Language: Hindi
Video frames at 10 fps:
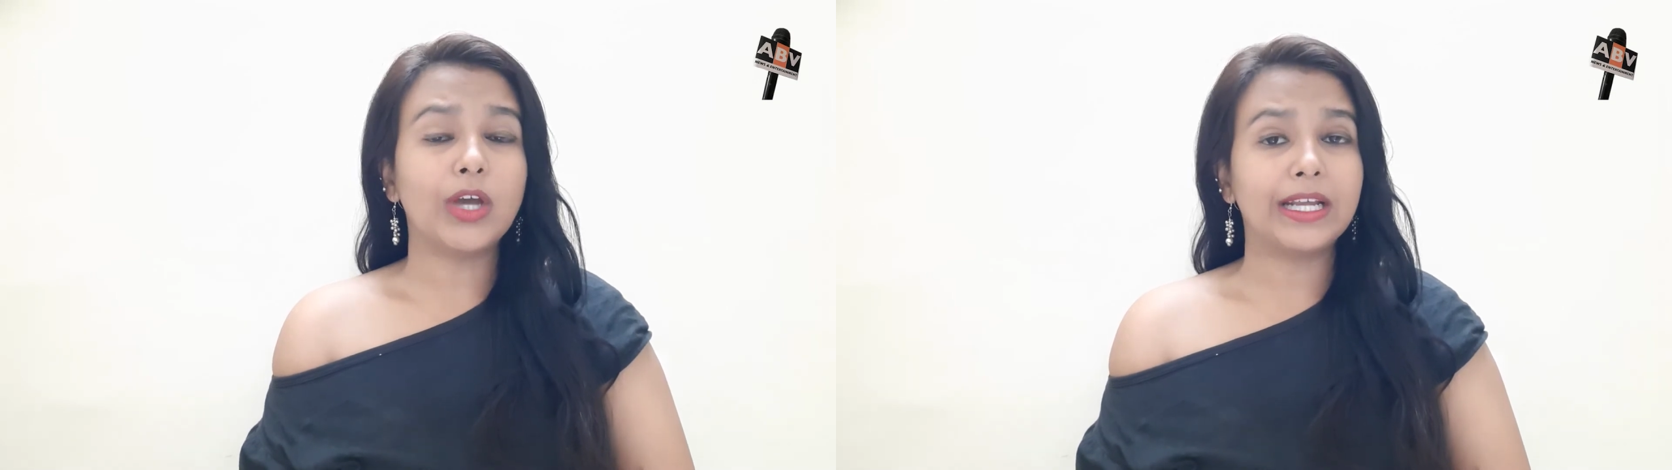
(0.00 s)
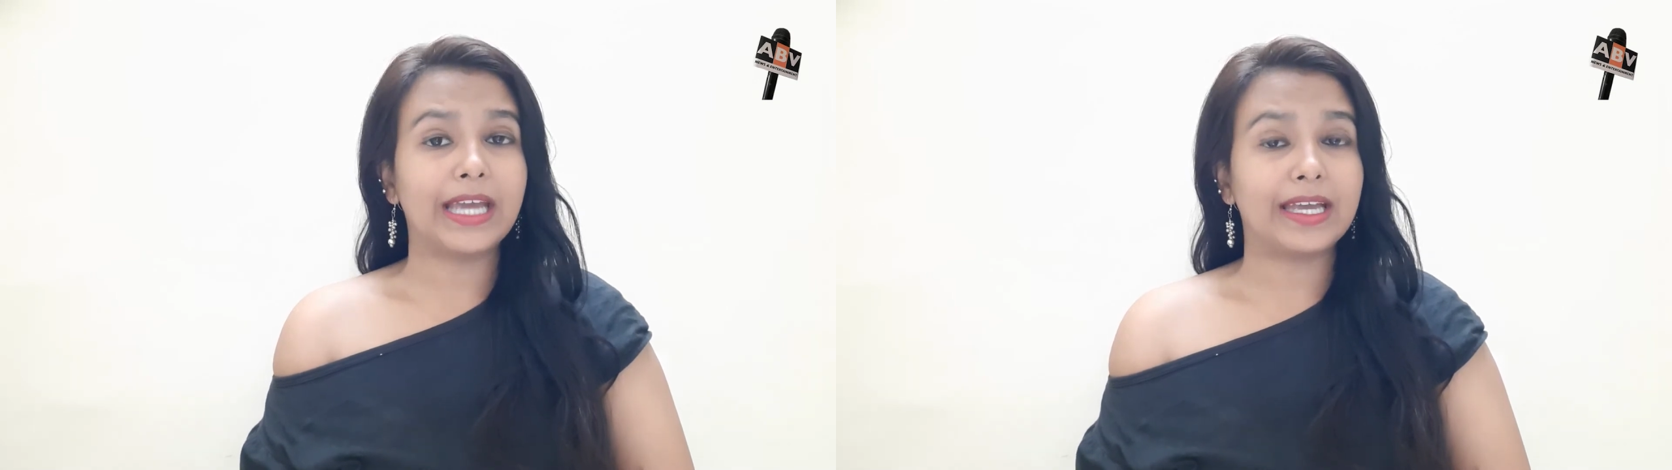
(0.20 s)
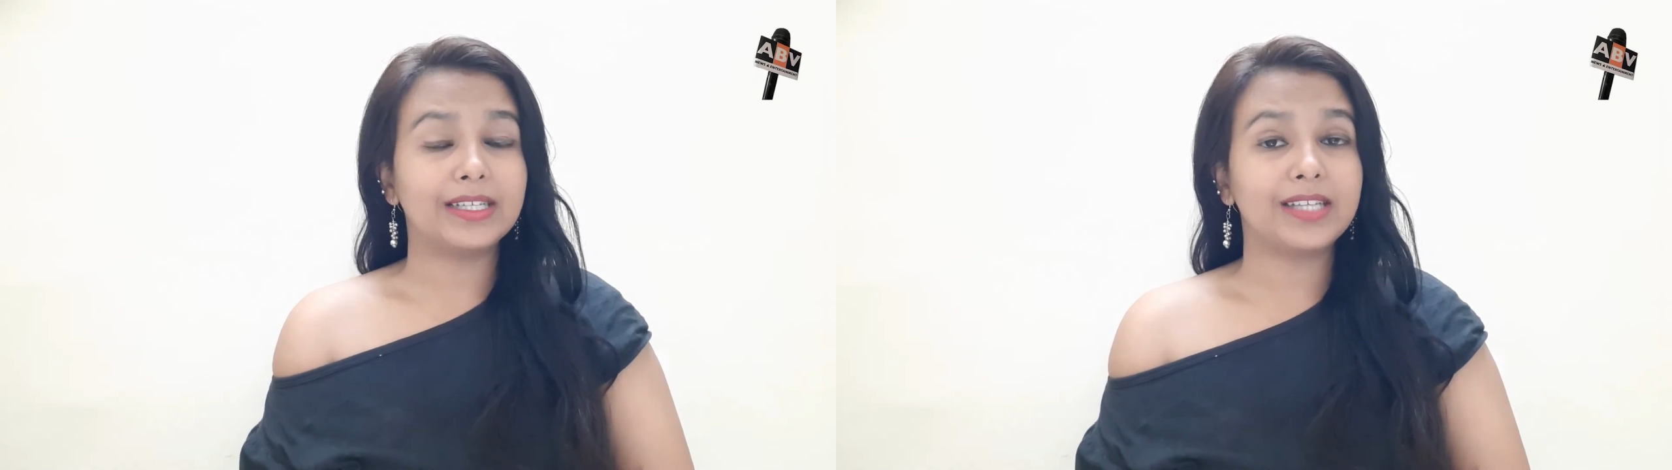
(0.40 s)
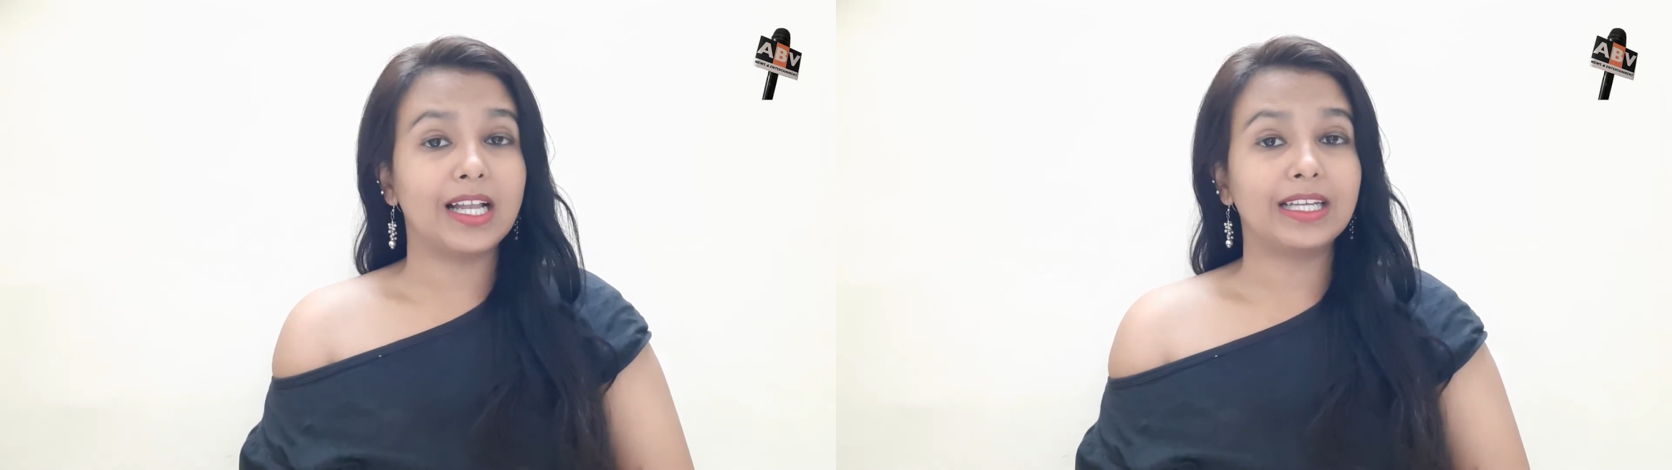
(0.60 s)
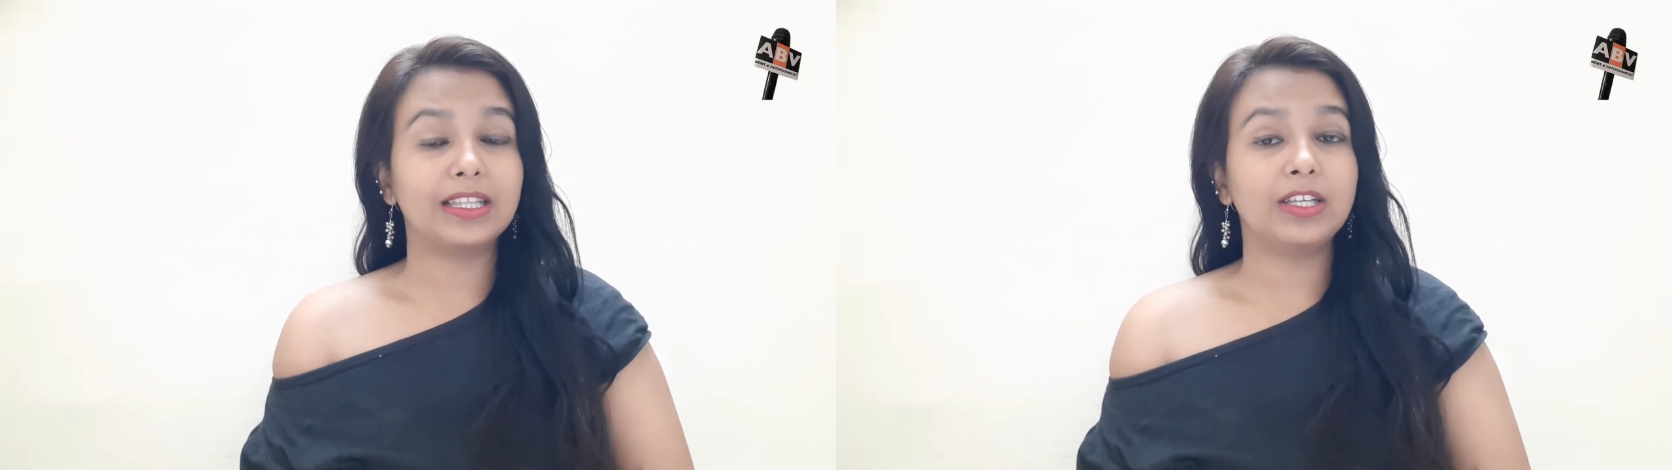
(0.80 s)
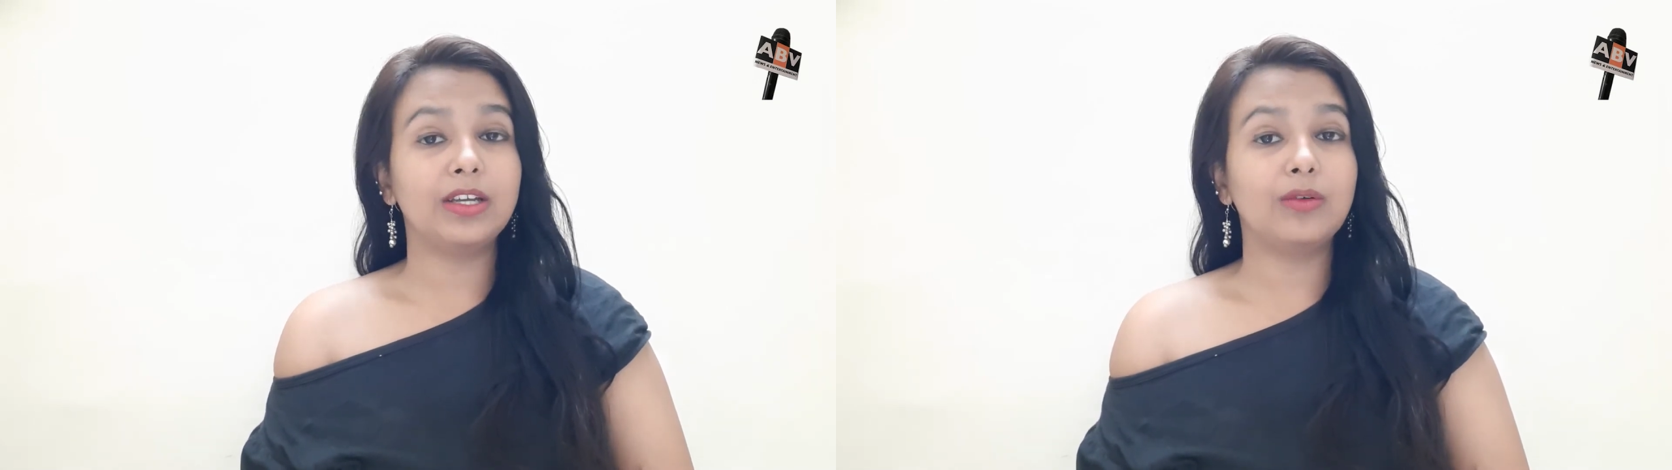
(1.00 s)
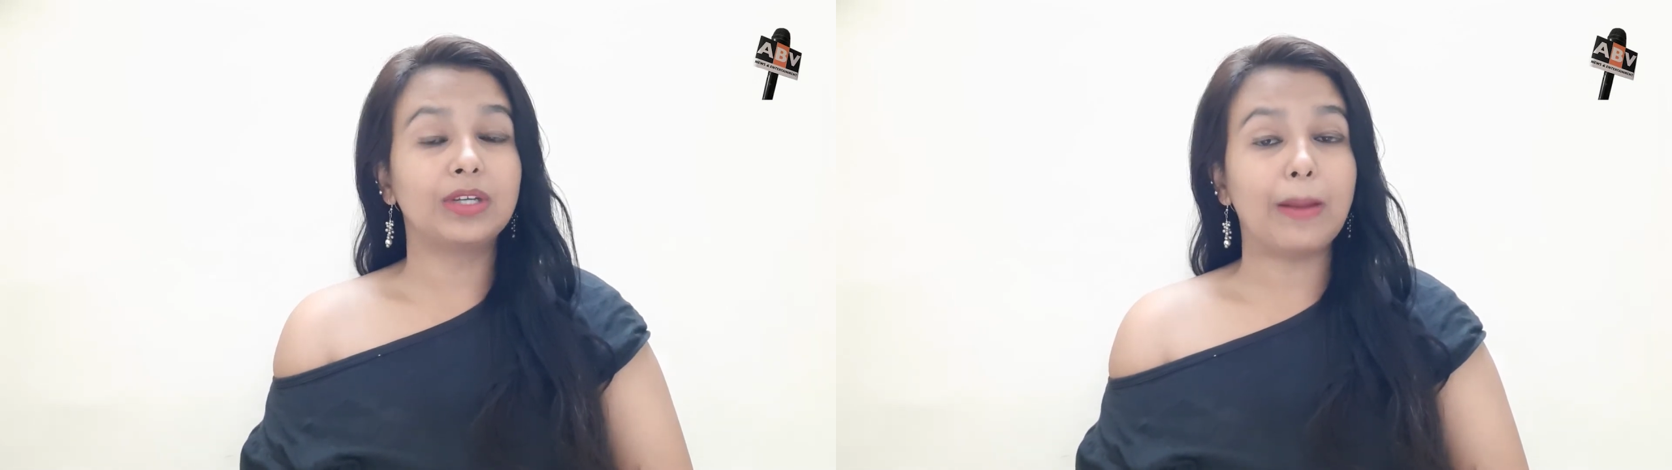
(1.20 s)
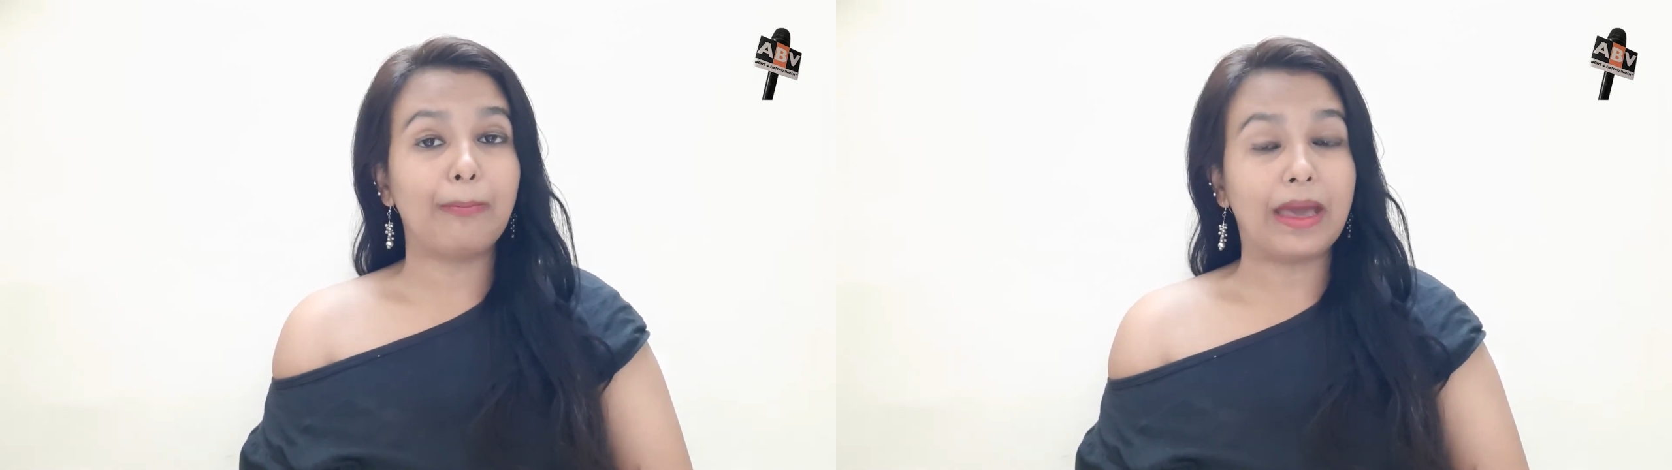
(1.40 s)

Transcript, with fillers: जो है 11 साल की थी उनके